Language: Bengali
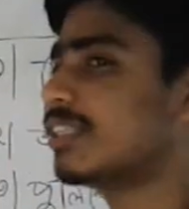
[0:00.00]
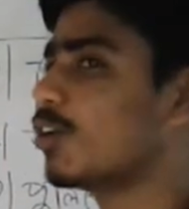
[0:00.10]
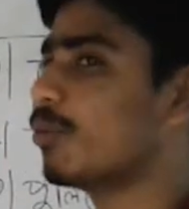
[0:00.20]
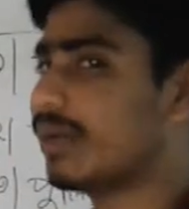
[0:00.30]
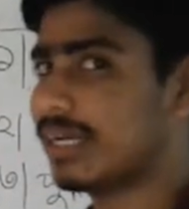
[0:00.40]

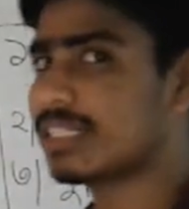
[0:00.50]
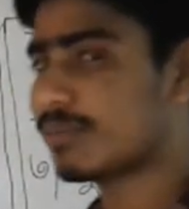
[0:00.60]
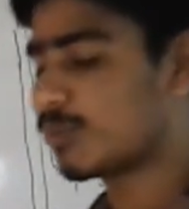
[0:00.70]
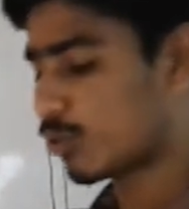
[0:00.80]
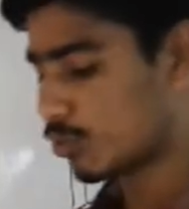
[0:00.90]
দিতে হবে এটা
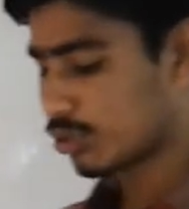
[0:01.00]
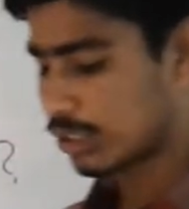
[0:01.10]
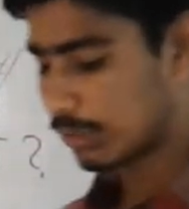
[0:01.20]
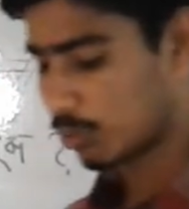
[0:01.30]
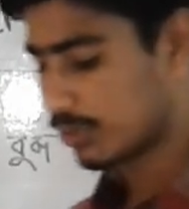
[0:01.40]
আমরা
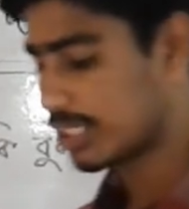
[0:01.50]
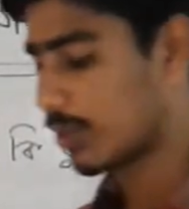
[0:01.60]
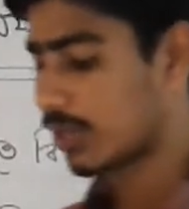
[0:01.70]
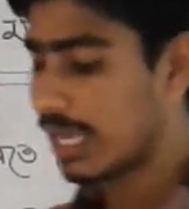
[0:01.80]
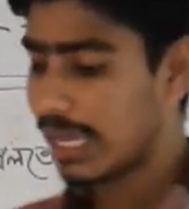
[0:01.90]
পরবর্তীতে বলবো
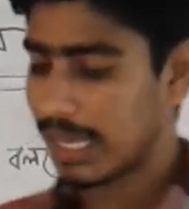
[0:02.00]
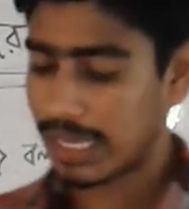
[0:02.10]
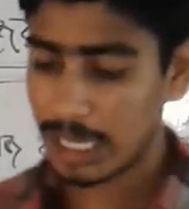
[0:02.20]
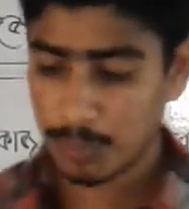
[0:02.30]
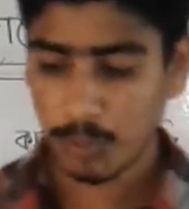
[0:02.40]
যাই হোক
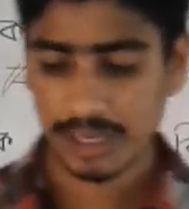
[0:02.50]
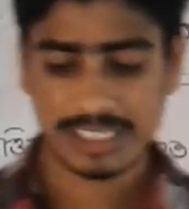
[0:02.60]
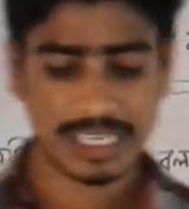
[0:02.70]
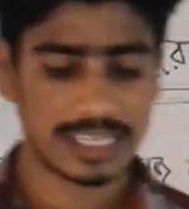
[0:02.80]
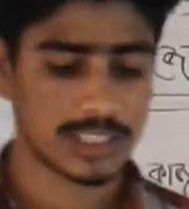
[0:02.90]

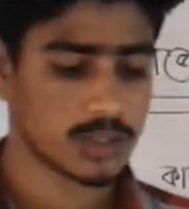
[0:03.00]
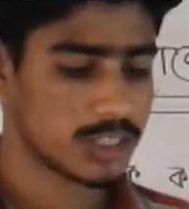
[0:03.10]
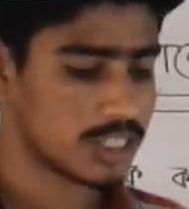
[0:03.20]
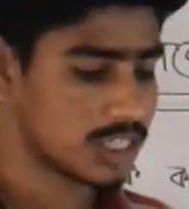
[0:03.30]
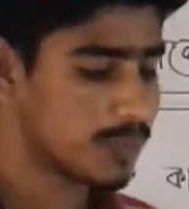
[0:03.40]
এরপরের যে
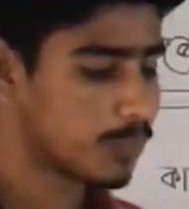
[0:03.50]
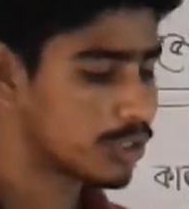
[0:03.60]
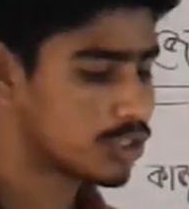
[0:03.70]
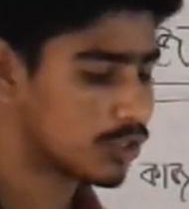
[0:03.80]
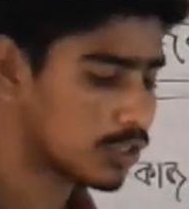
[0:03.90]
ক্যাটাগরি আসে
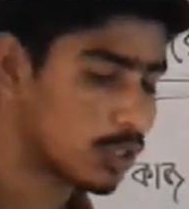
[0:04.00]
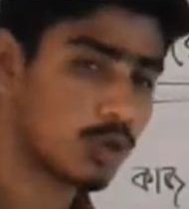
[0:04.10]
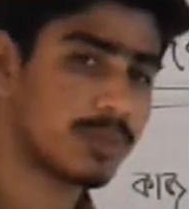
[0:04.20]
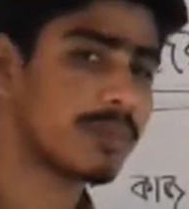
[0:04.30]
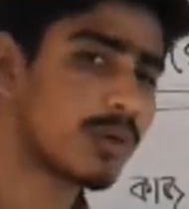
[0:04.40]
পরিচ্ছন্নতা
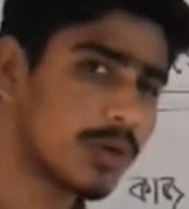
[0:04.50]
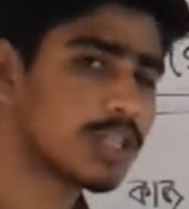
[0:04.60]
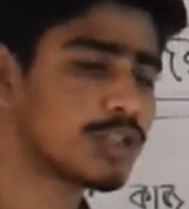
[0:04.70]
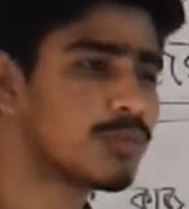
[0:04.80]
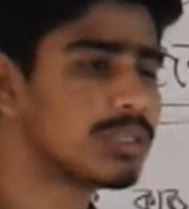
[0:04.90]
কর্মী আমরা
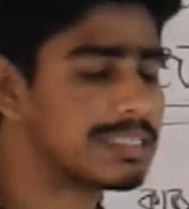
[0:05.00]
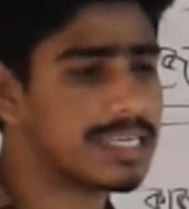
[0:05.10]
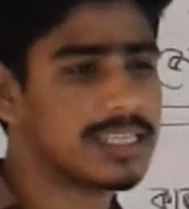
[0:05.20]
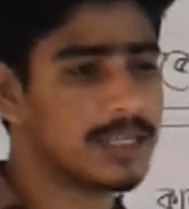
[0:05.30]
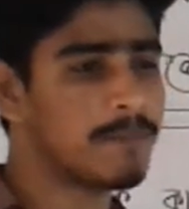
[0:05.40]
অনেক সময়
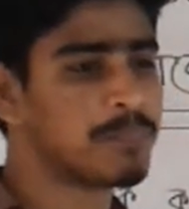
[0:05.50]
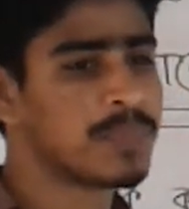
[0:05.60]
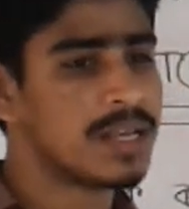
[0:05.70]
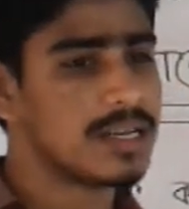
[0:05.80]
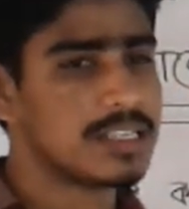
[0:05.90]
দেখি
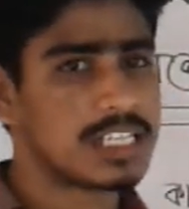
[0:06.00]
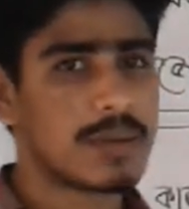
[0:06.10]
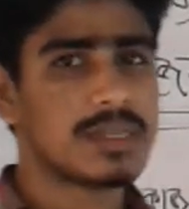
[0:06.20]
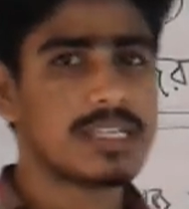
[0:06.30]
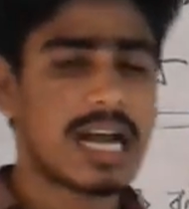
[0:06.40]
যে
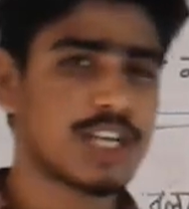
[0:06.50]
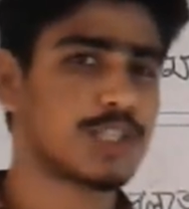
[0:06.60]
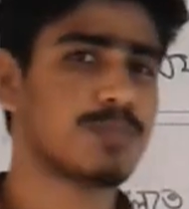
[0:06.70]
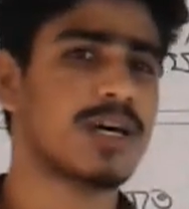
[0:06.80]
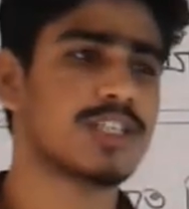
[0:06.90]
আমাদের
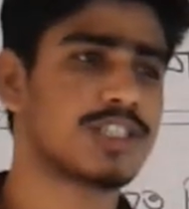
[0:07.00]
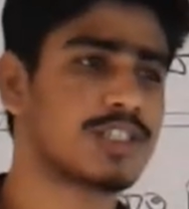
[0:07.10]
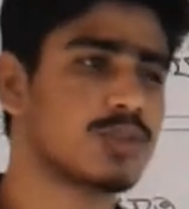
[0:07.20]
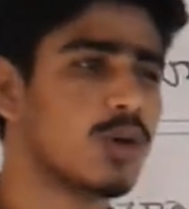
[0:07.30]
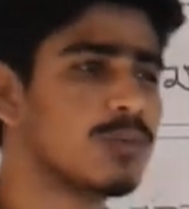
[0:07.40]
আশপাশ
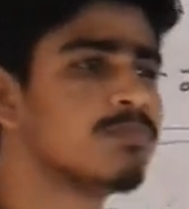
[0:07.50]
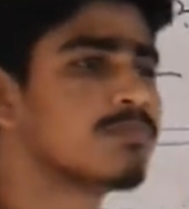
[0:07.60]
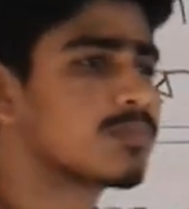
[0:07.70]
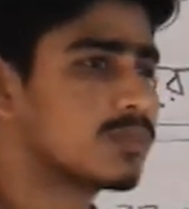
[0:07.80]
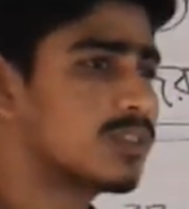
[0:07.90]

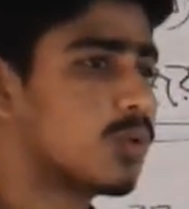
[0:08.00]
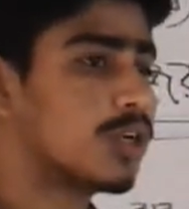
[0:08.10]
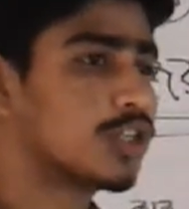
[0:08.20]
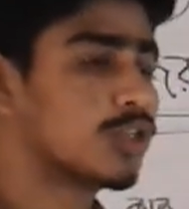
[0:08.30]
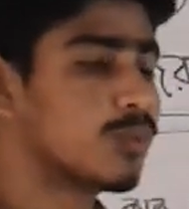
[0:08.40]
হুম
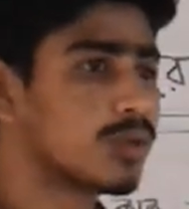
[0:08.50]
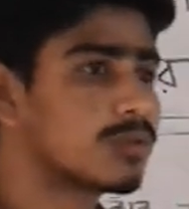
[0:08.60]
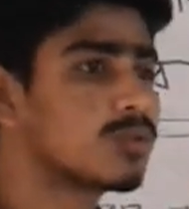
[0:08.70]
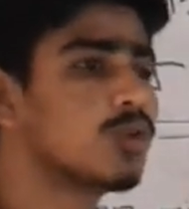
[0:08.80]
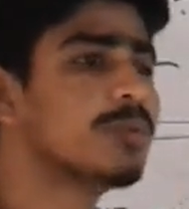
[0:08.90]
অনেক সময়
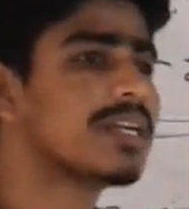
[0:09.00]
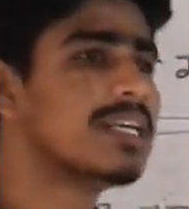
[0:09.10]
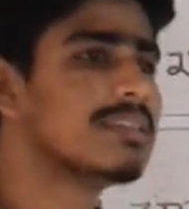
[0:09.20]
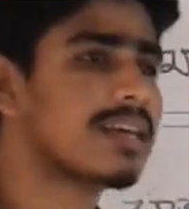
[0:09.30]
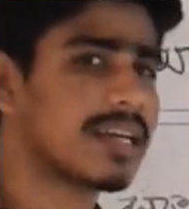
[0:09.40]
খুব
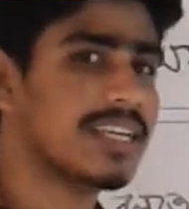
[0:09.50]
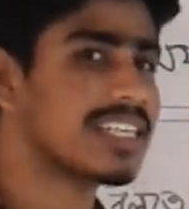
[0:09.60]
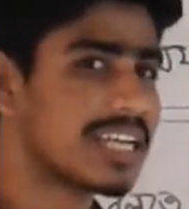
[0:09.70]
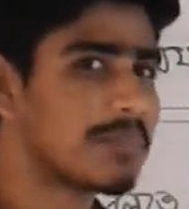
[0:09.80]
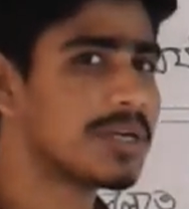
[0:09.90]
ক্লিন থাকে
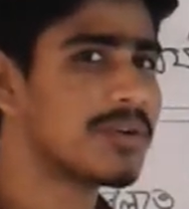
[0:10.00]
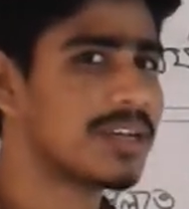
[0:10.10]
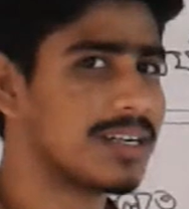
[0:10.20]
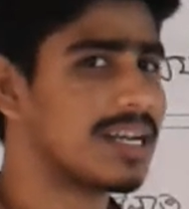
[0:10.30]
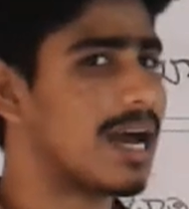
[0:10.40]
এটা কি আপনি
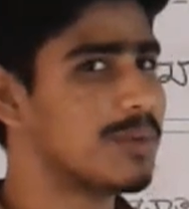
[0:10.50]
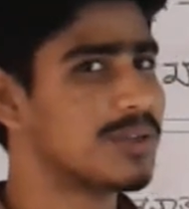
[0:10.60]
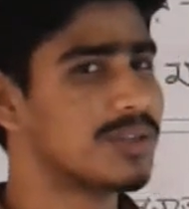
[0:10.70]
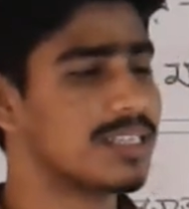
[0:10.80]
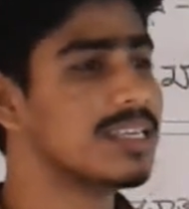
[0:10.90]
করেন আমি
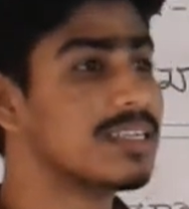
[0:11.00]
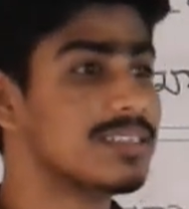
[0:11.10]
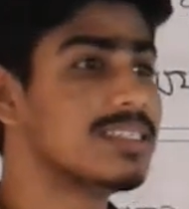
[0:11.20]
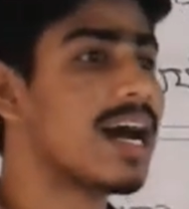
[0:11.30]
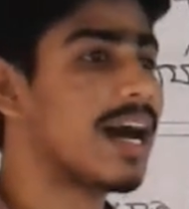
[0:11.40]
করি
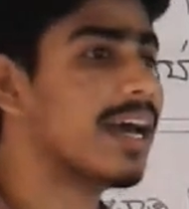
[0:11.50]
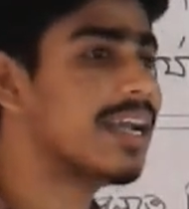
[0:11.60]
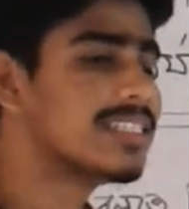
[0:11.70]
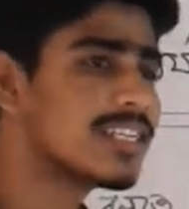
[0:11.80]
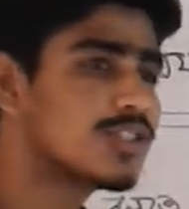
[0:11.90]
না
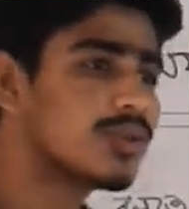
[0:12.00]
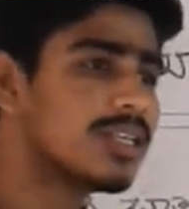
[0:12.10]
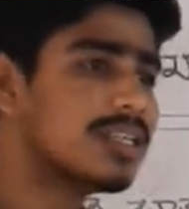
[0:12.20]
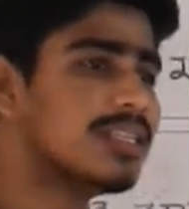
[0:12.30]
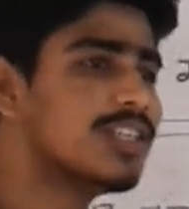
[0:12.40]
এটার
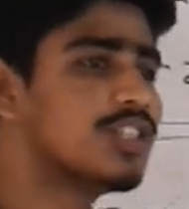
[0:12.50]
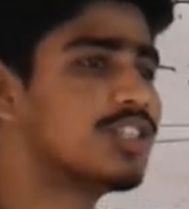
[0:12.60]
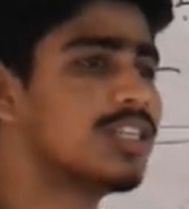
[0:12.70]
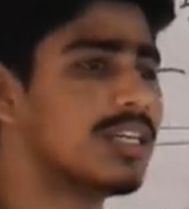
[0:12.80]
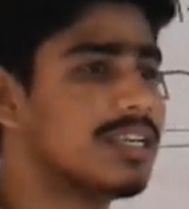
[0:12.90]
জন্য
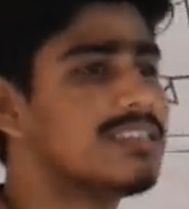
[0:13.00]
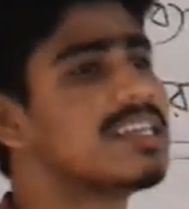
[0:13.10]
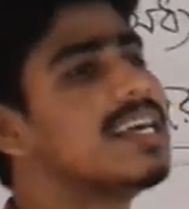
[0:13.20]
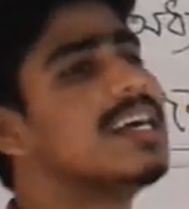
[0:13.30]
নিশ্চিত